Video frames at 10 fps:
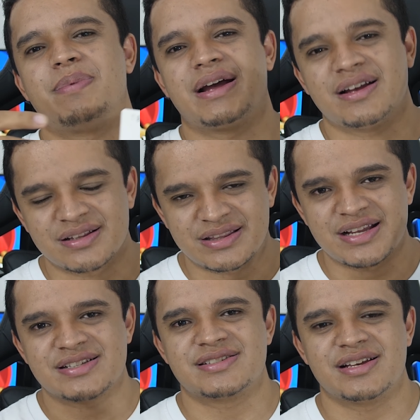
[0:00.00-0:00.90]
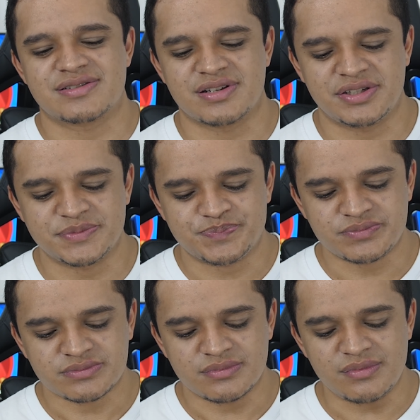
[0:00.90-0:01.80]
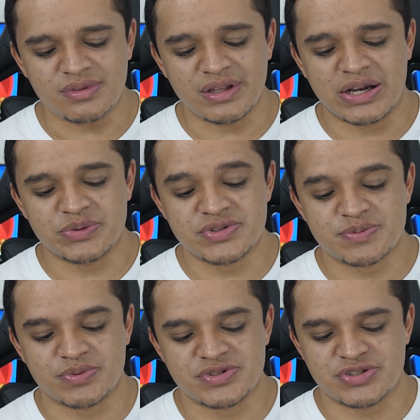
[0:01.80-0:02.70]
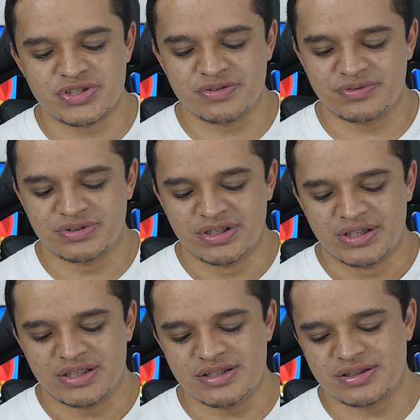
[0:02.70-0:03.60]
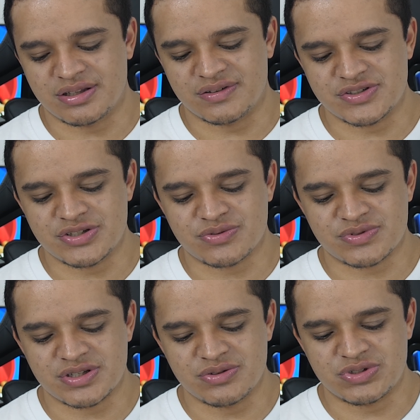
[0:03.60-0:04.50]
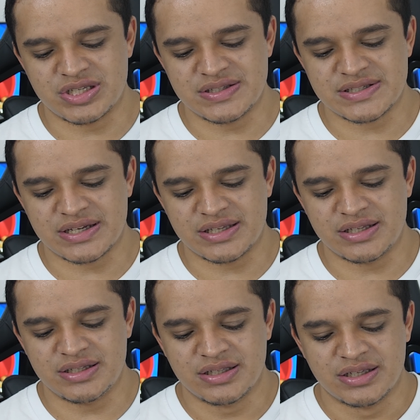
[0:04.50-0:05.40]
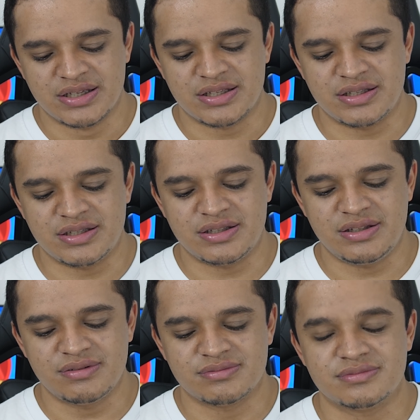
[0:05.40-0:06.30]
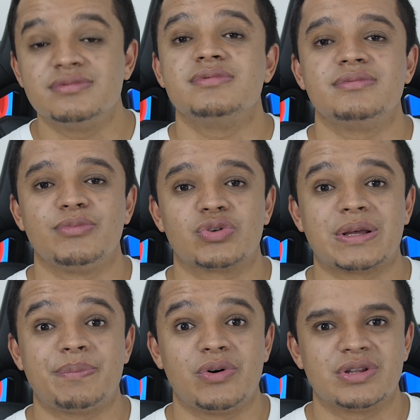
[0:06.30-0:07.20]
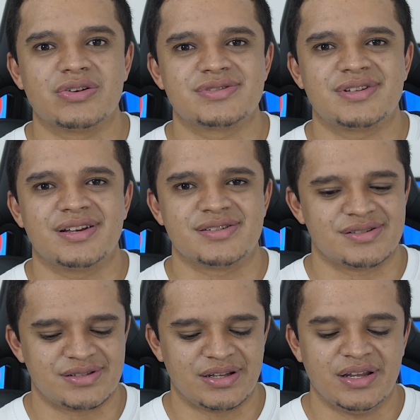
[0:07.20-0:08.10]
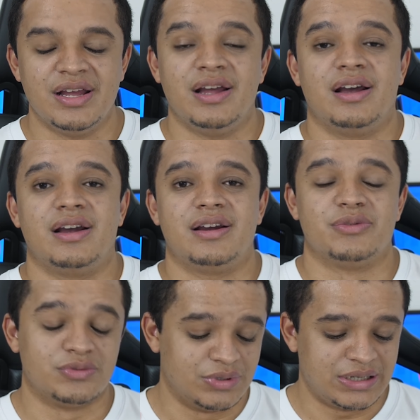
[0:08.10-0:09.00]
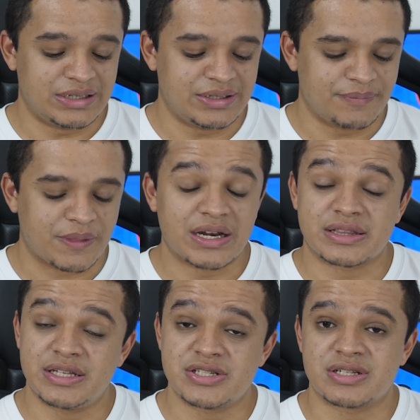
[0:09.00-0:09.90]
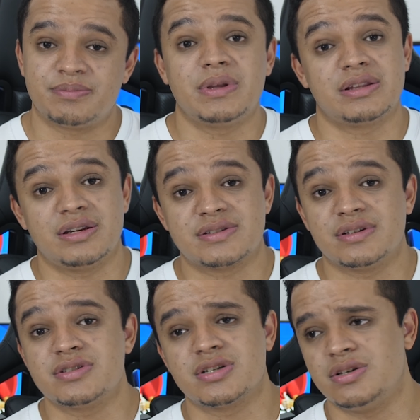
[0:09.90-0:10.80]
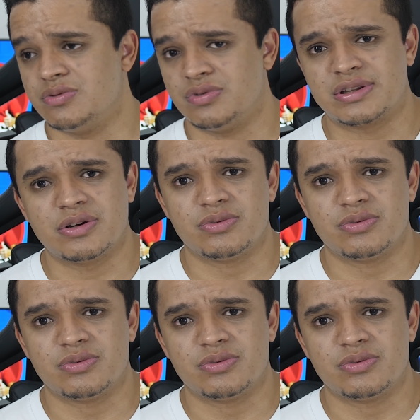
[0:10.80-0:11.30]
para ter acesso aí ao dispositivo e então a gente conseguir utilizar ele e botar para rodar os testes, né? É uma característica bem interessante que o, até